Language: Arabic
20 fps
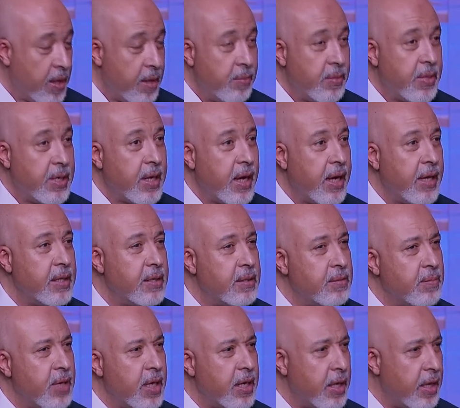من ناحيه
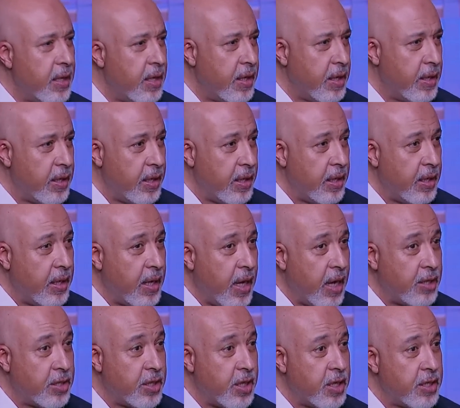منع
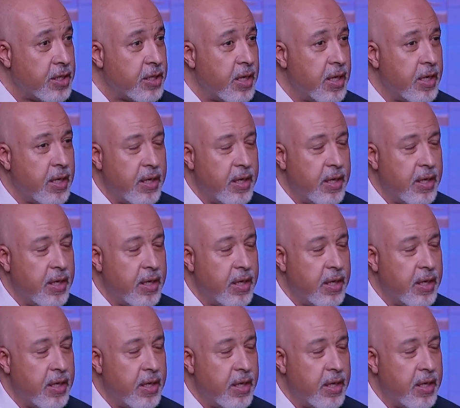الهشاشه